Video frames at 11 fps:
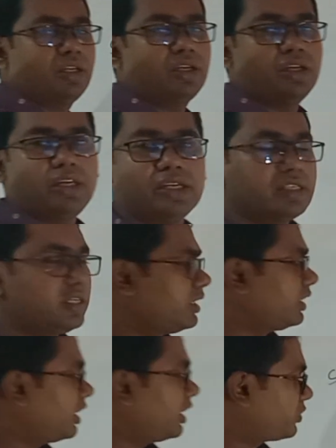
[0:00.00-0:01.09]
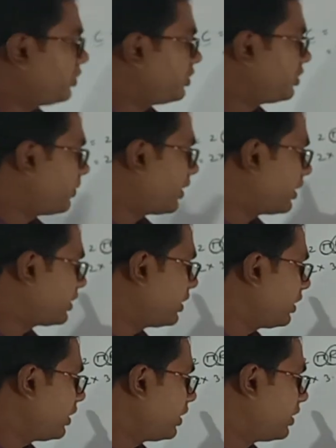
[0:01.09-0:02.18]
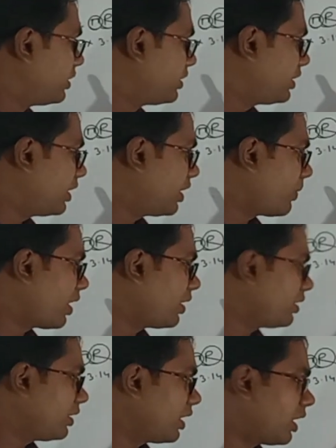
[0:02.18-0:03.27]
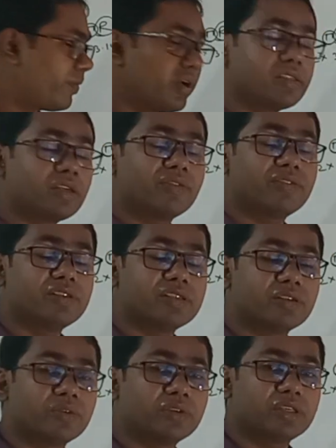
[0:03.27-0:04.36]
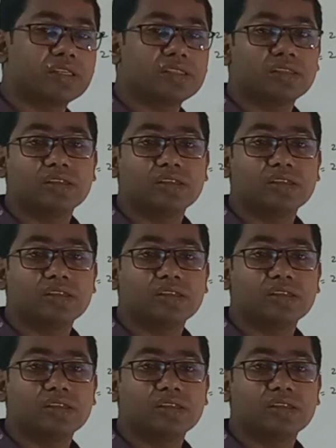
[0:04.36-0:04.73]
এই যে ই e এর সুনির্দিষ্ট মান আছে জি এর মান আমরা যারা ফিজিক্সে করতে গিয়েছি